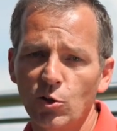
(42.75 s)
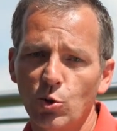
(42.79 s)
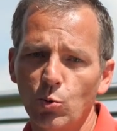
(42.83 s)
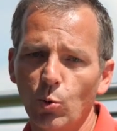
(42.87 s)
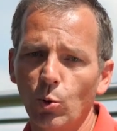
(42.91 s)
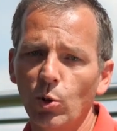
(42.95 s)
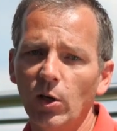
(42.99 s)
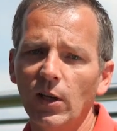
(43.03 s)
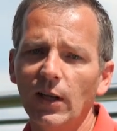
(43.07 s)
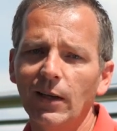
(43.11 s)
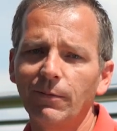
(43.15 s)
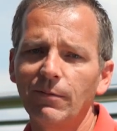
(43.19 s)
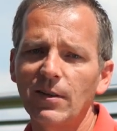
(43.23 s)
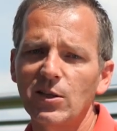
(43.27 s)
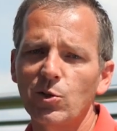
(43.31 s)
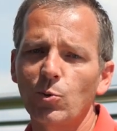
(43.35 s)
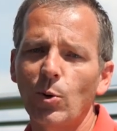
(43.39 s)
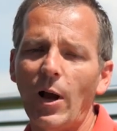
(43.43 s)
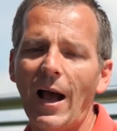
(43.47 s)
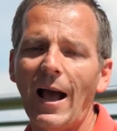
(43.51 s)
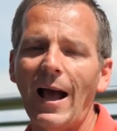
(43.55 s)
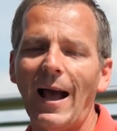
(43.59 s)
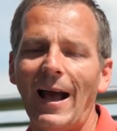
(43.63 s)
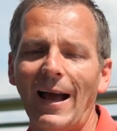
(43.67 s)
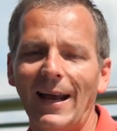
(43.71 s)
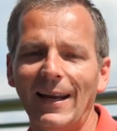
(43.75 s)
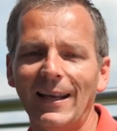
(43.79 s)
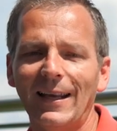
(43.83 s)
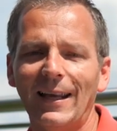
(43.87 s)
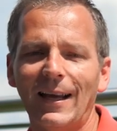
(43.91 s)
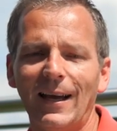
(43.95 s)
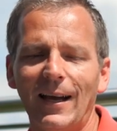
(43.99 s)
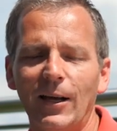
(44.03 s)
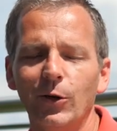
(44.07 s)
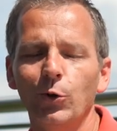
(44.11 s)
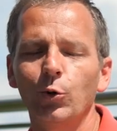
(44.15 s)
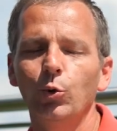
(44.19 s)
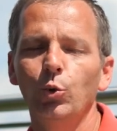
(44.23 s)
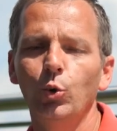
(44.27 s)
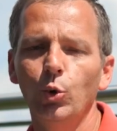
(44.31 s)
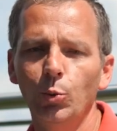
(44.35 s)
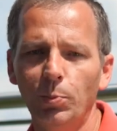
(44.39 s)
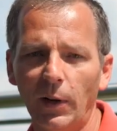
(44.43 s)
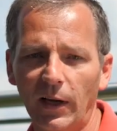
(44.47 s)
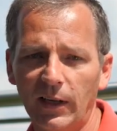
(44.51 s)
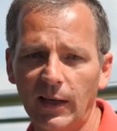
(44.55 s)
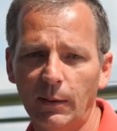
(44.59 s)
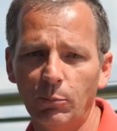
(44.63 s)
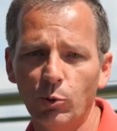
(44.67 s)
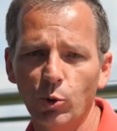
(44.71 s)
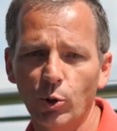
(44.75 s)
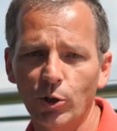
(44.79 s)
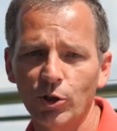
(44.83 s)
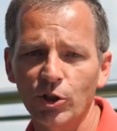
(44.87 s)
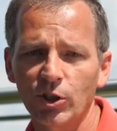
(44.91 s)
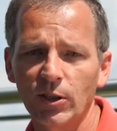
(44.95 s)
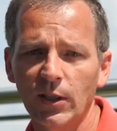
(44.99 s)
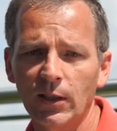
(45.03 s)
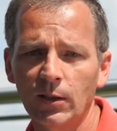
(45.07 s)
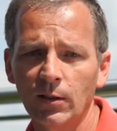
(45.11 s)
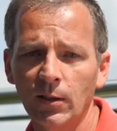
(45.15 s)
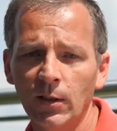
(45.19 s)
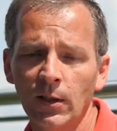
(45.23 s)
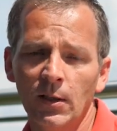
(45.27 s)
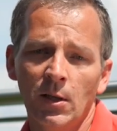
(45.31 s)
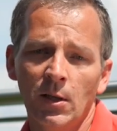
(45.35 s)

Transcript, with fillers: so liegen wir sogar 1 Grad über dem Durchschnitt.